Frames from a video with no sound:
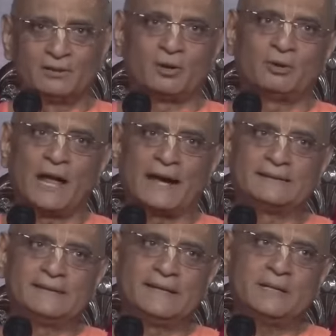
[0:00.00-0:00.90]
তখন
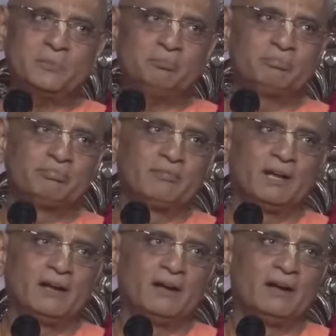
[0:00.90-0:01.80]
একদিন
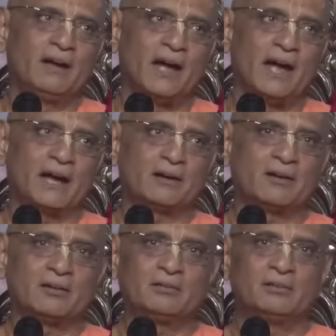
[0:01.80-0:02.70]
এক
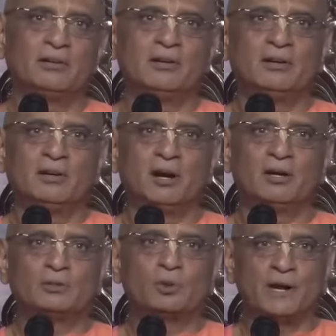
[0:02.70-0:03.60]

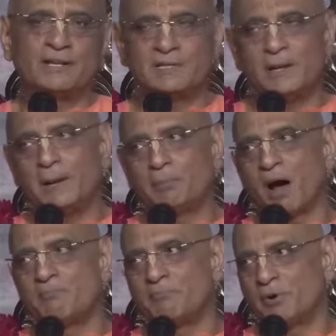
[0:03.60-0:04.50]
তৈর্থিক
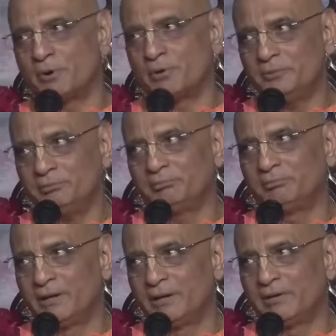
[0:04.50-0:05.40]
ব্রাহ্মণ
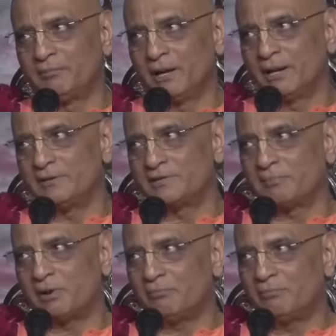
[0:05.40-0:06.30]
মানে যে
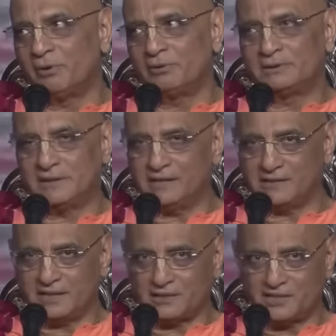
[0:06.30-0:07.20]
ব্রাহ্মণ
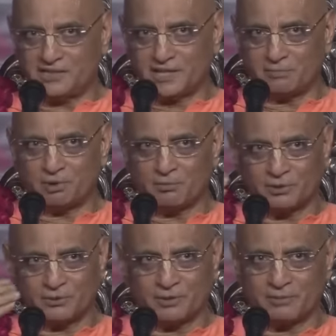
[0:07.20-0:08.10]
তীর্থে তীর্থে
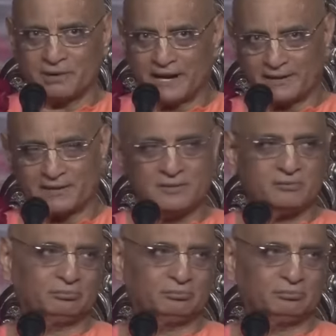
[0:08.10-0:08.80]
ভ্রমণ করে বেড়ান